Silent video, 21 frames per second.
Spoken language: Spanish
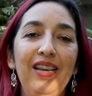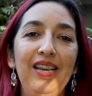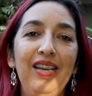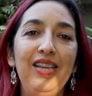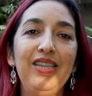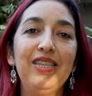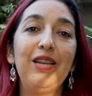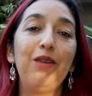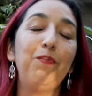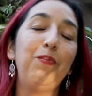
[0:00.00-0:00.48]

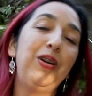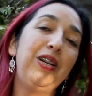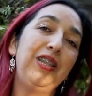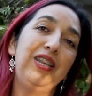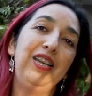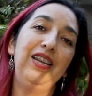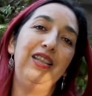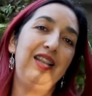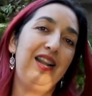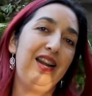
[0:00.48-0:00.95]
y ser parte
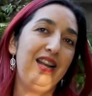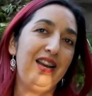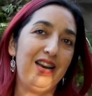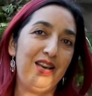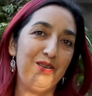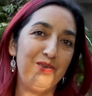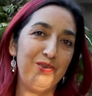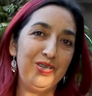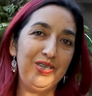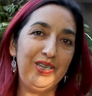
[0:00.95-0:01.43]
de este
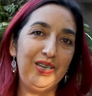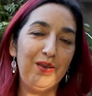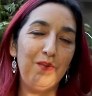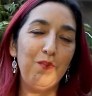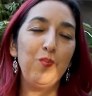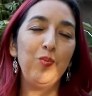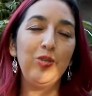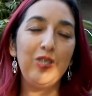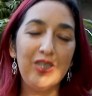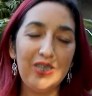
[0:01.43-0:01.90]
legado, así que
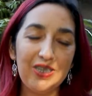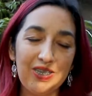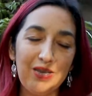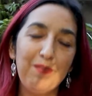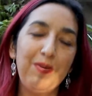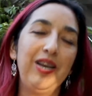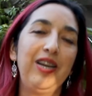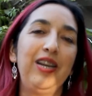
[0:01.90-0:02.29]
muchísimas